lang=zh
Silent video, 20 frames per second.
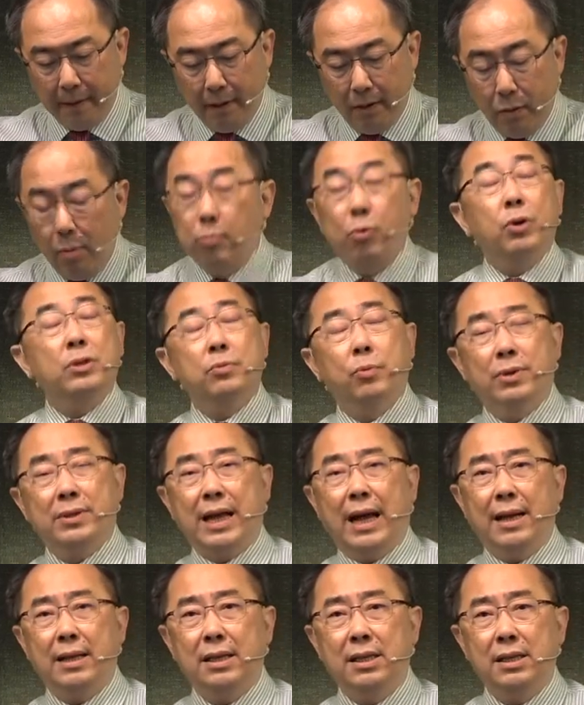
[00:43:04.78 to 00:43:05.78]
我们为什么会
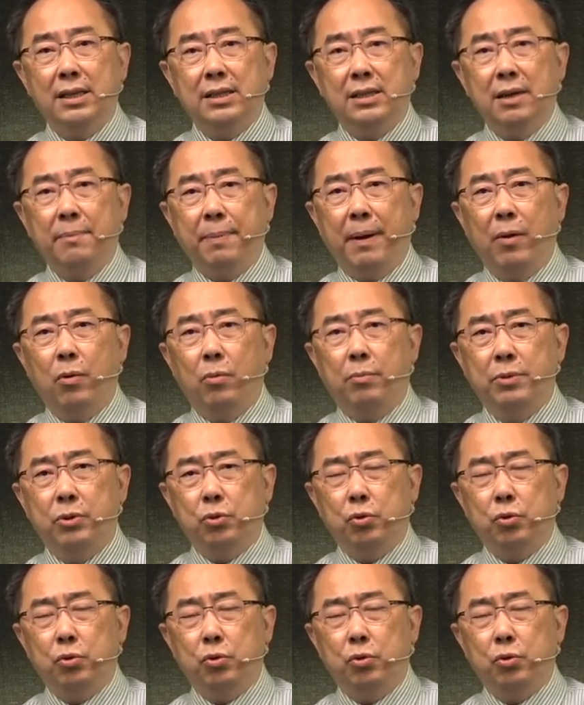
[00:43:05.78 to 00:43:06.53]
答应医生把我们